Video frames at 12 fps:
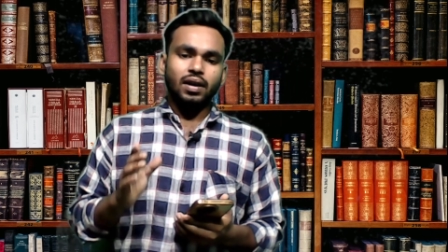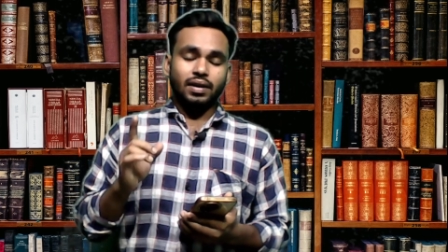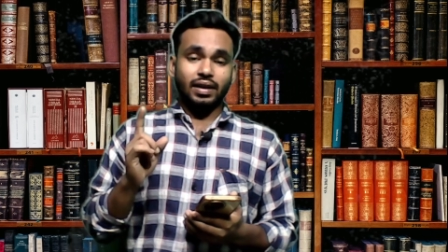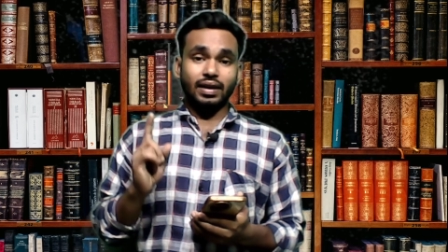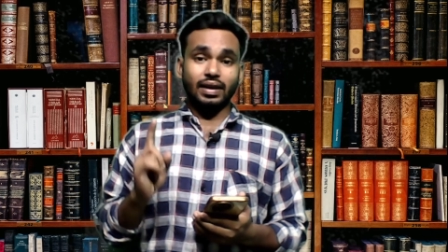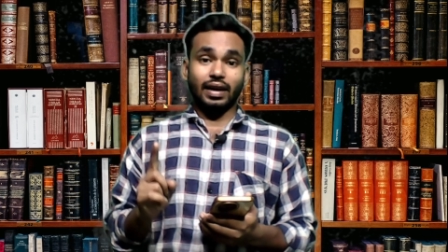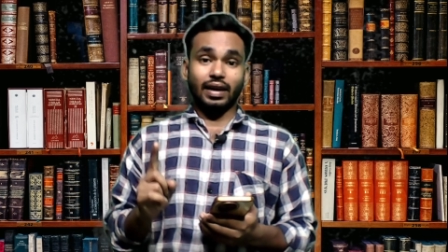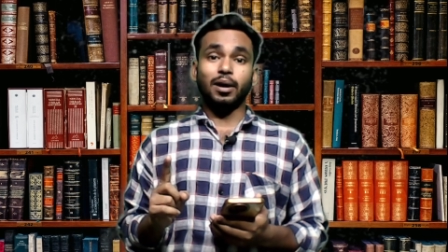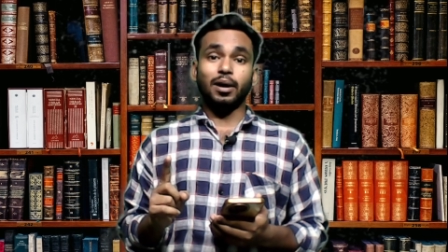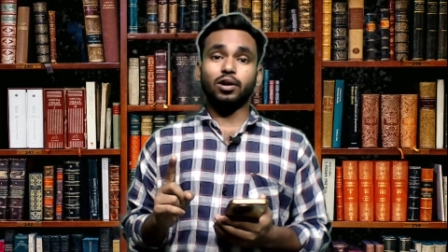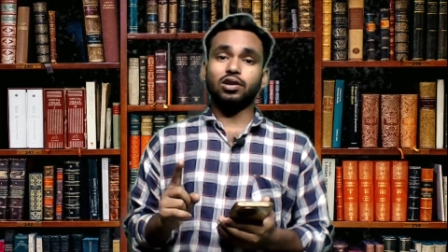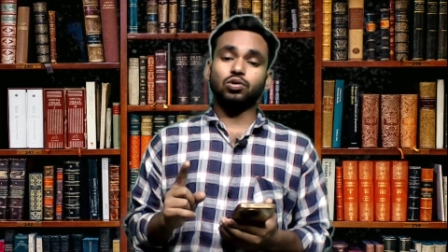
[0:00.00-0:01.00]
ঠিক
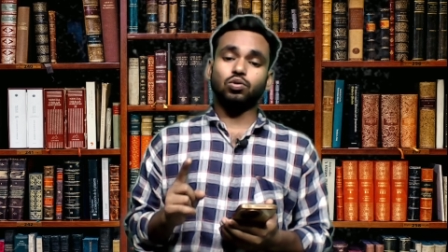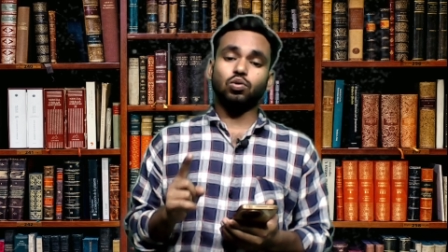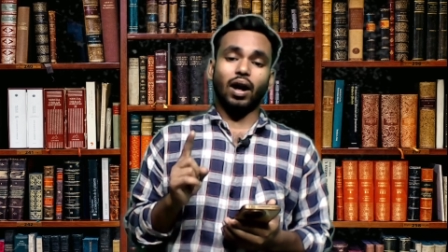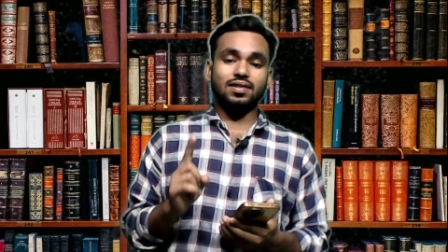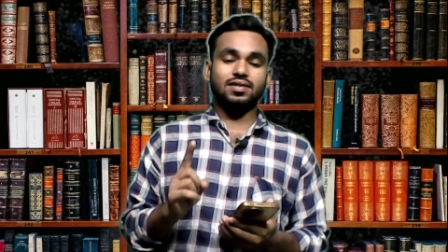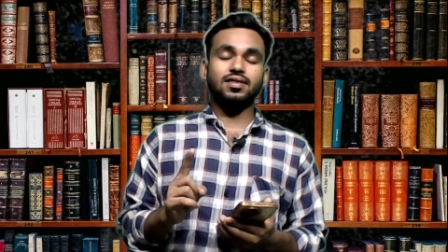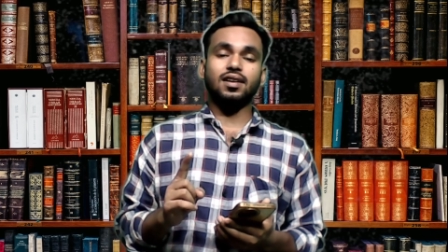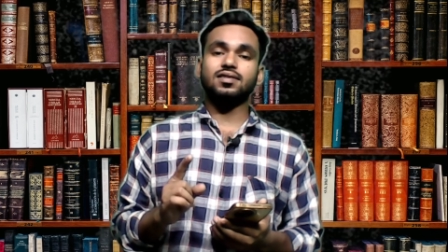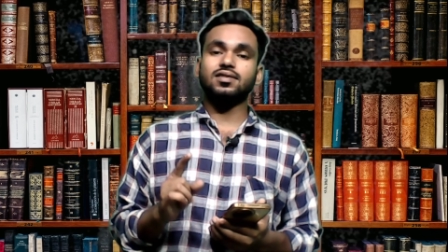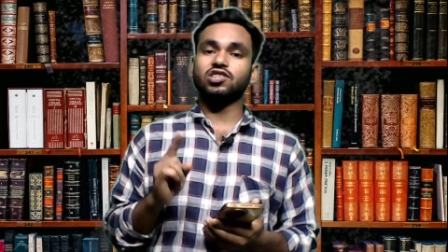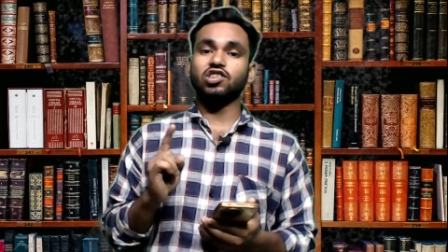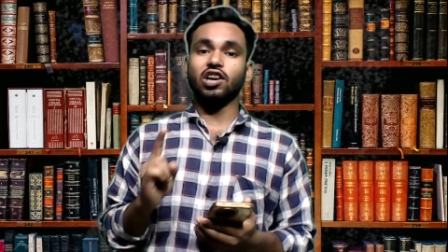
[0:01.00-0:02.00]
এবারও কিন্তু আস্তে
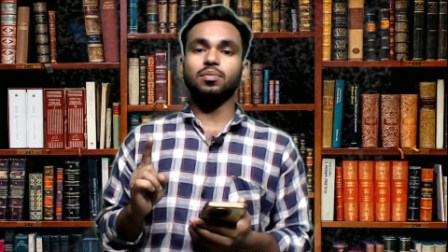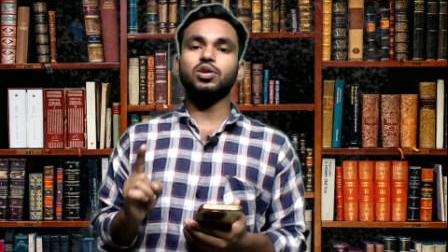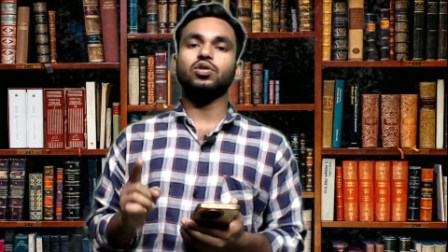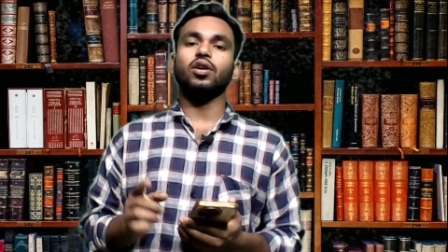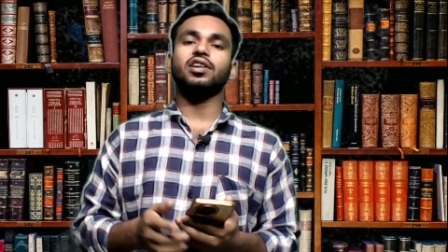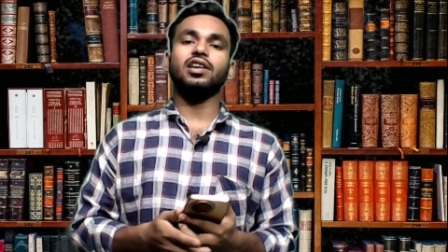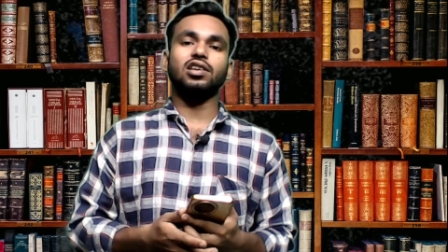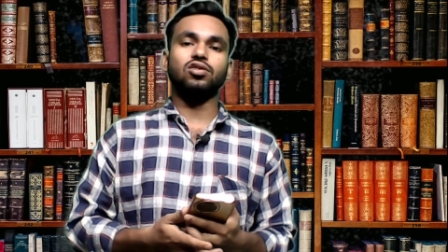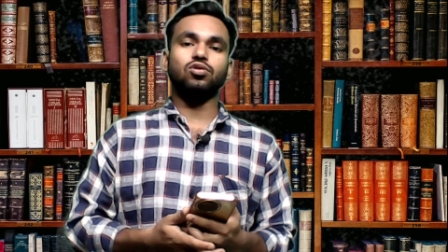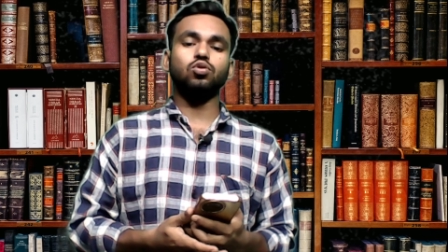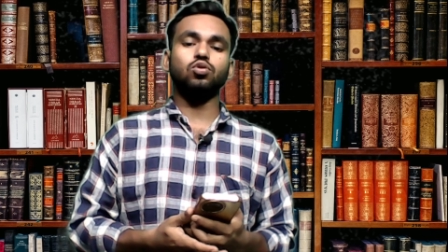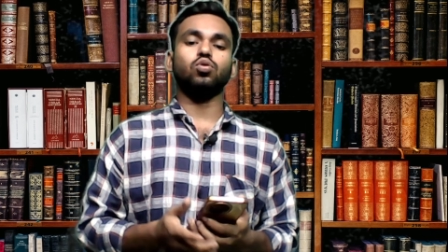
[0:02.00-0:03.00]
আস্তে সেই বিষয়টাই
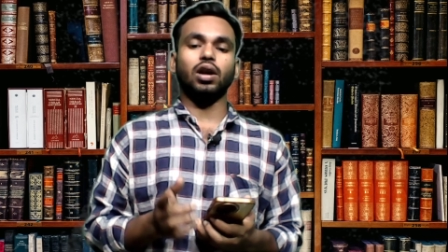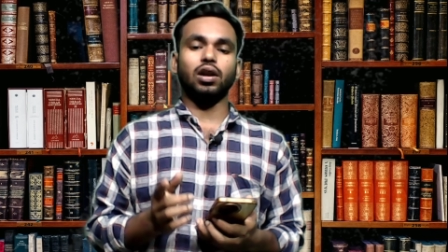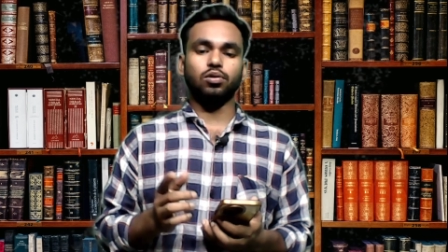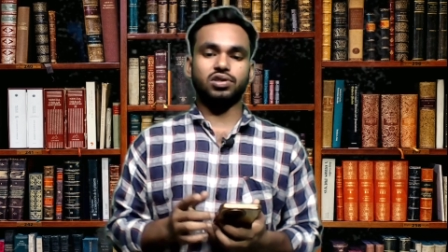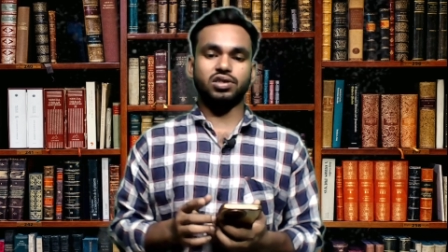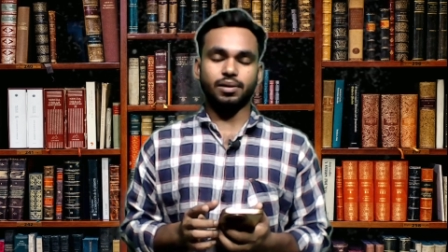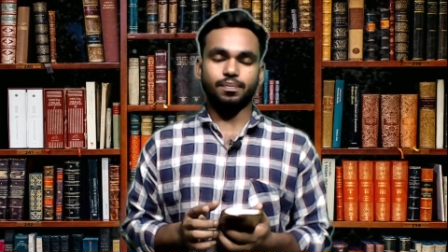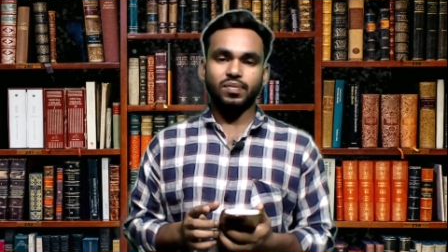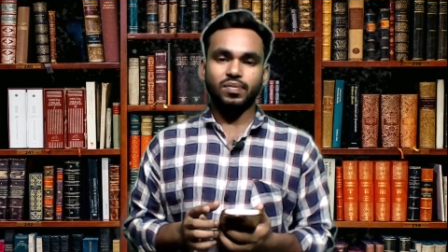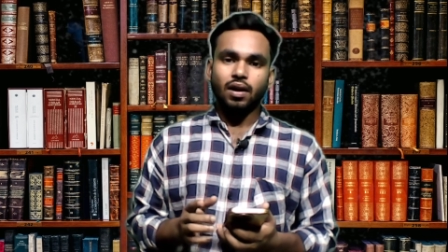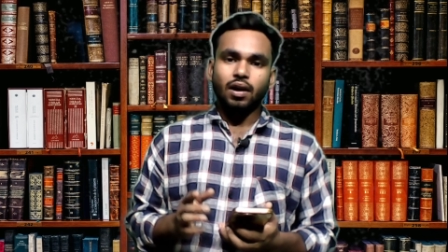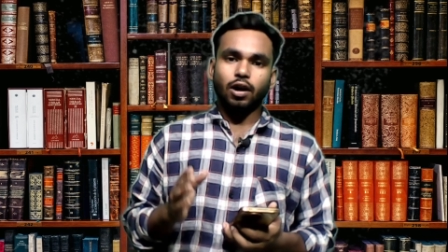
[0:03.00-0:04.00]
কিন্তু জোরালো হচ্ছে
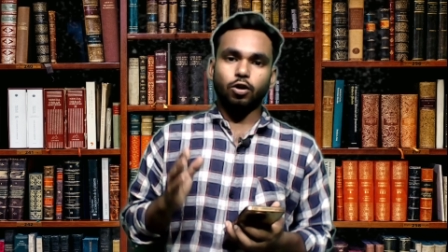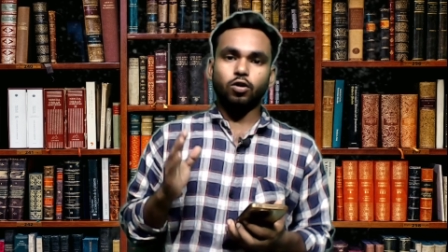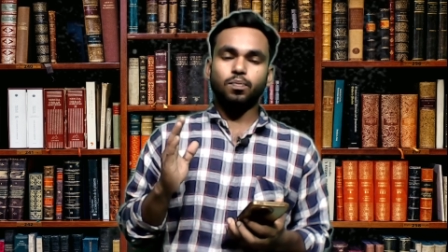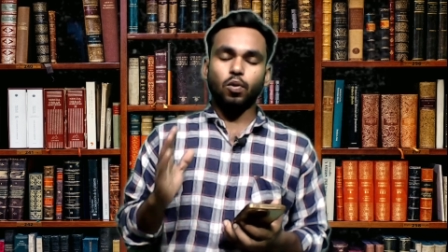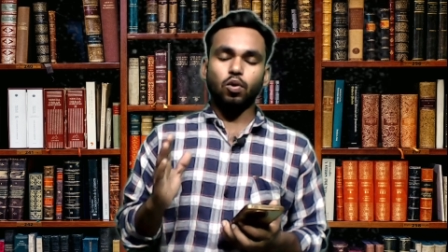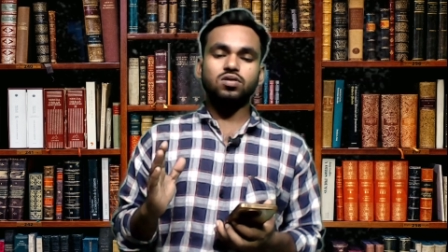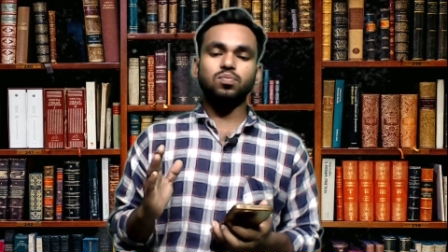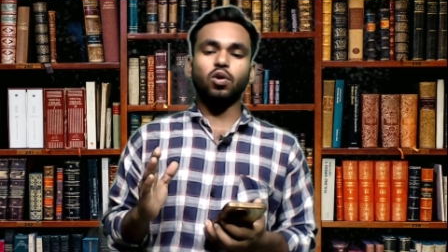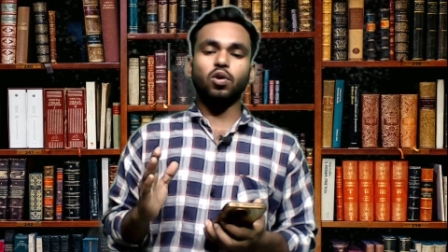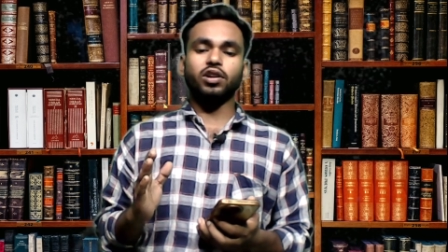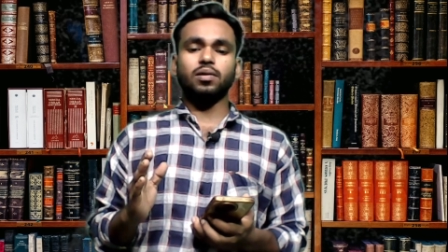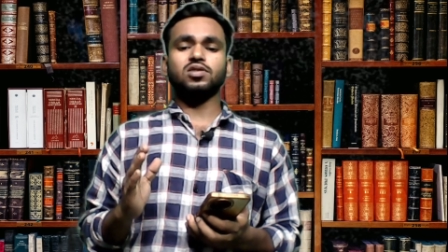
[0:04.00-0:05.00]
কারণ
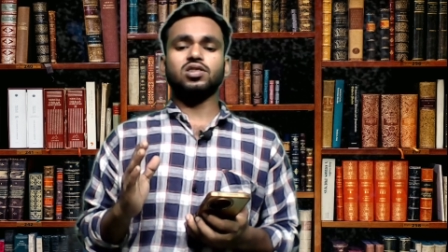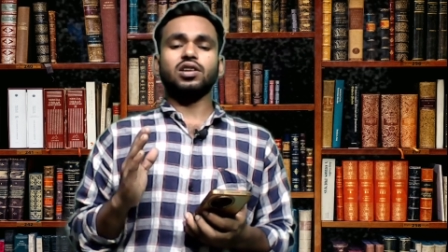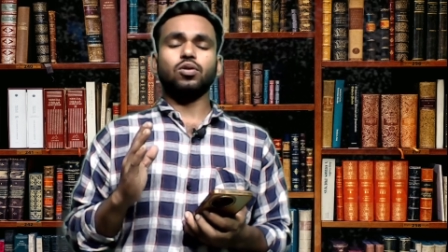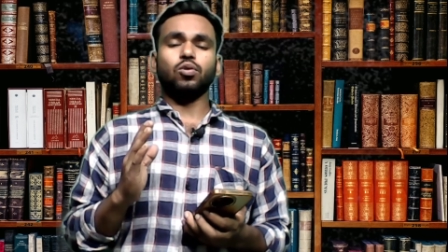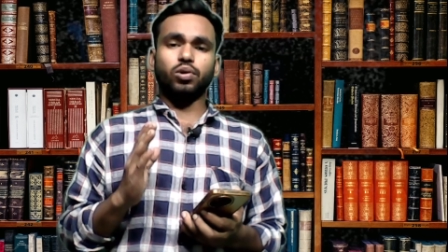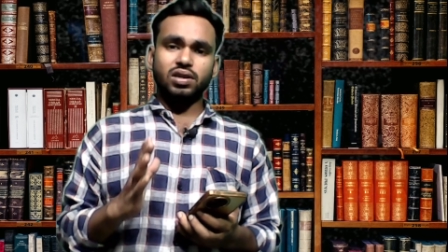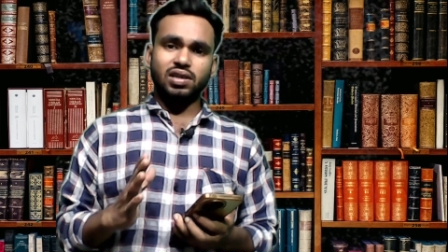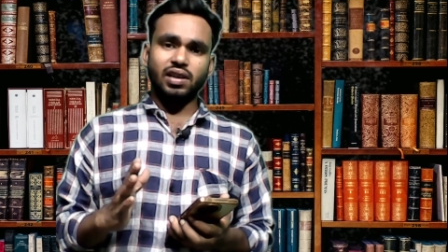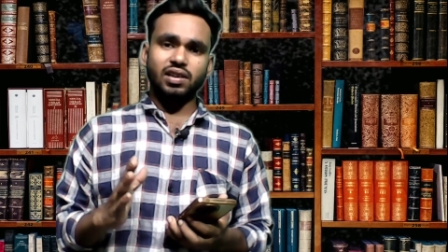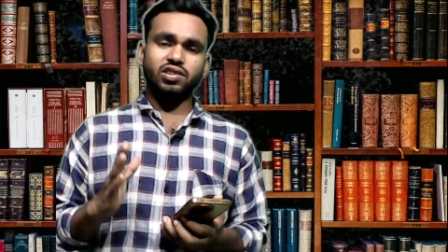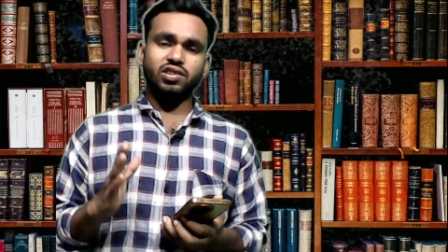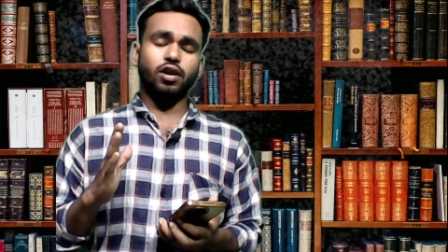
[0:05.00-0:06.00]
পোস্টমর্টম যিনি করেছিলেন
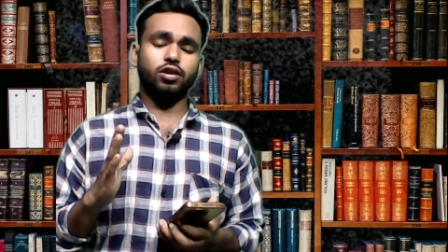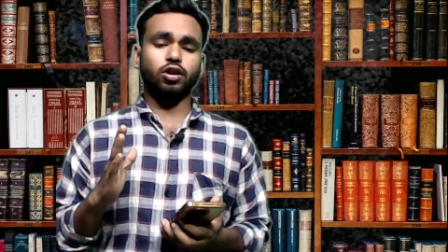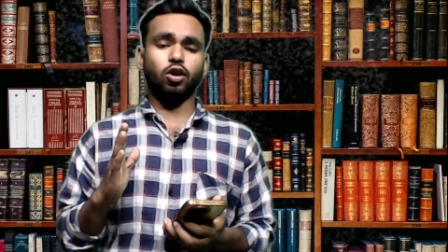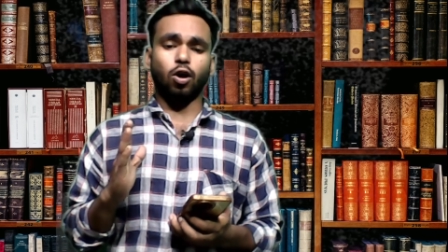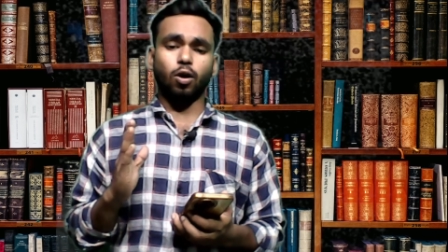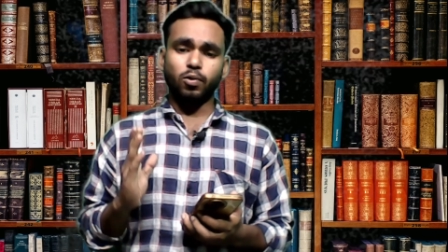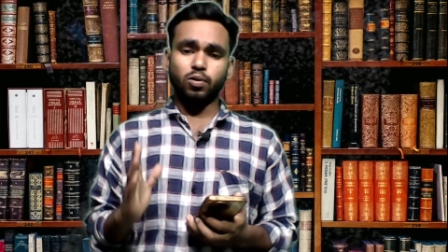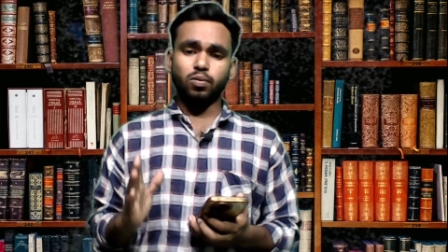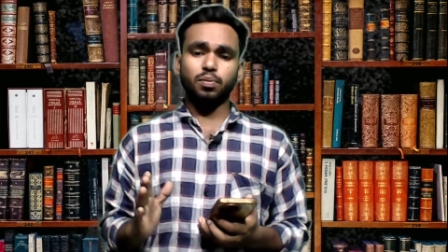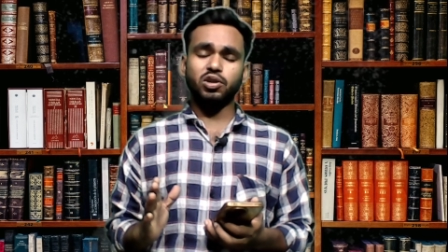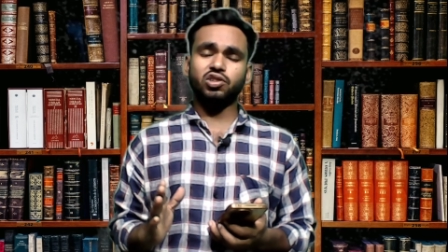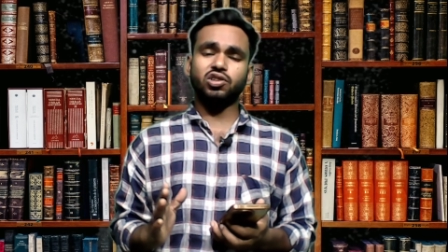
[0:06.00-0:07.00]
সে ডক্টর অপূর্ব
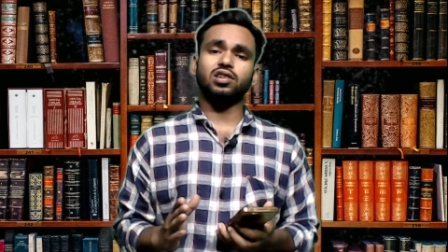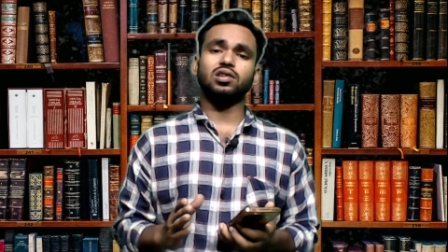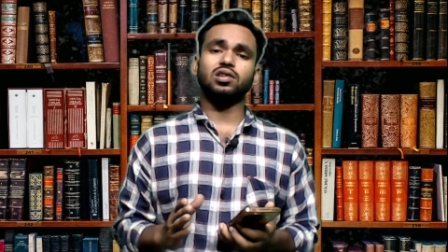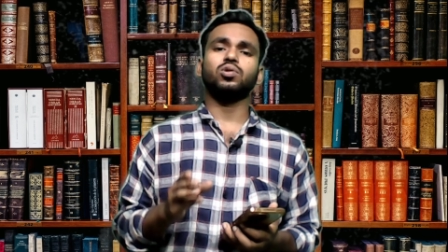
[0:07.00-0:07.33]
বিশ্বাস এবং